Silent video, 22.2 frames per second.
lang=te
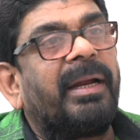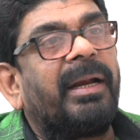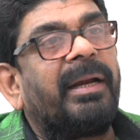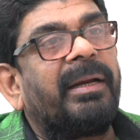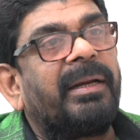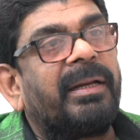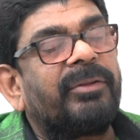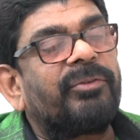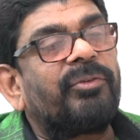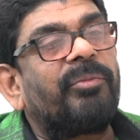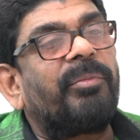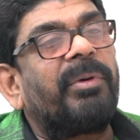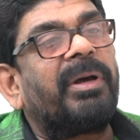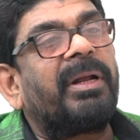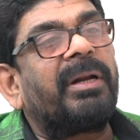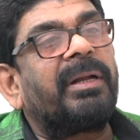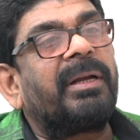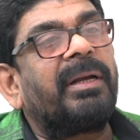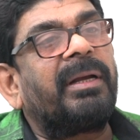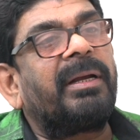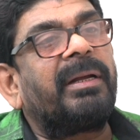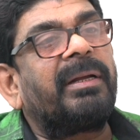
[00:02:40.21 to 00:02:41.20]
అంటే
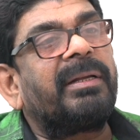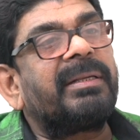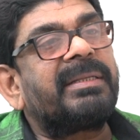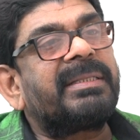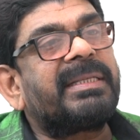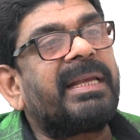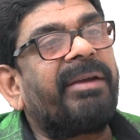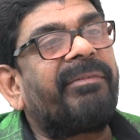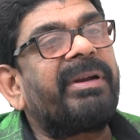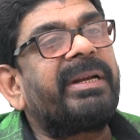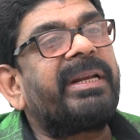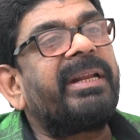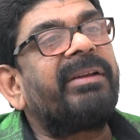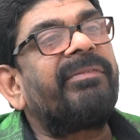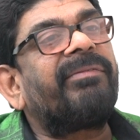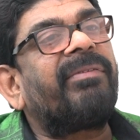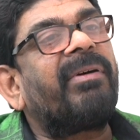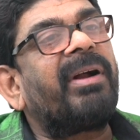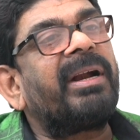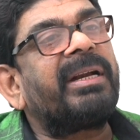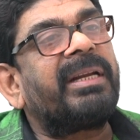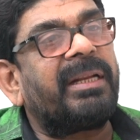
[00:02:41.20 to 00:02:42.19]
సుమారుగా సెవెంటీన్
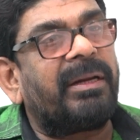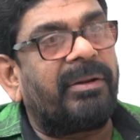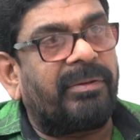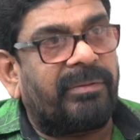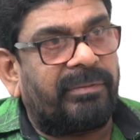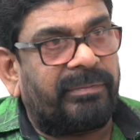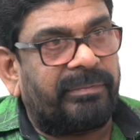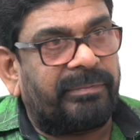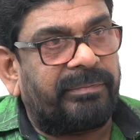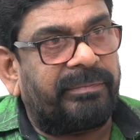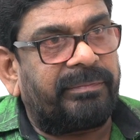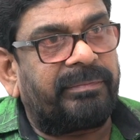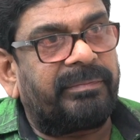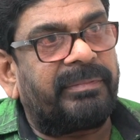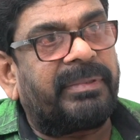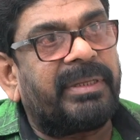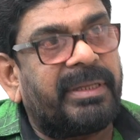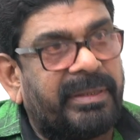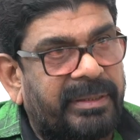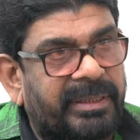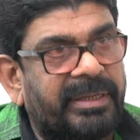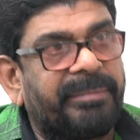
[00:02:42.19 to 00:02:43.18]
ఫార్టీలో
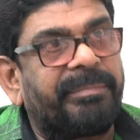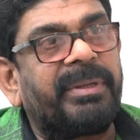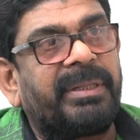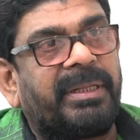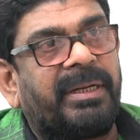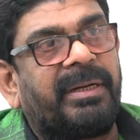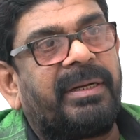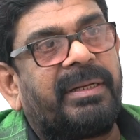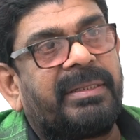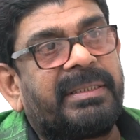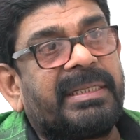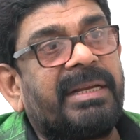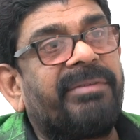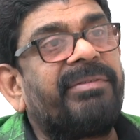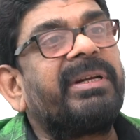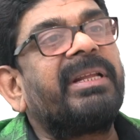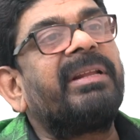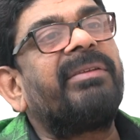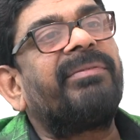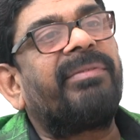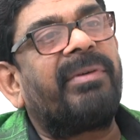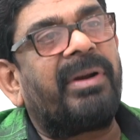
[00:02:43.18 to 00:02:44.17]
నేను చెప్పేదండి
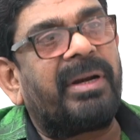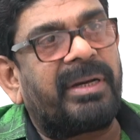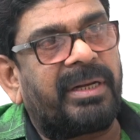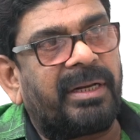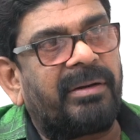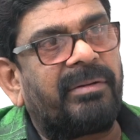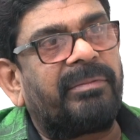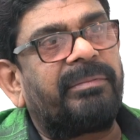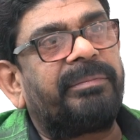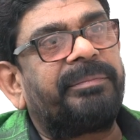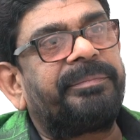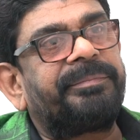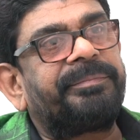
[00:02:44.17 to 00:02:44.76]
సెవెంటీన్ ఫార్టీలో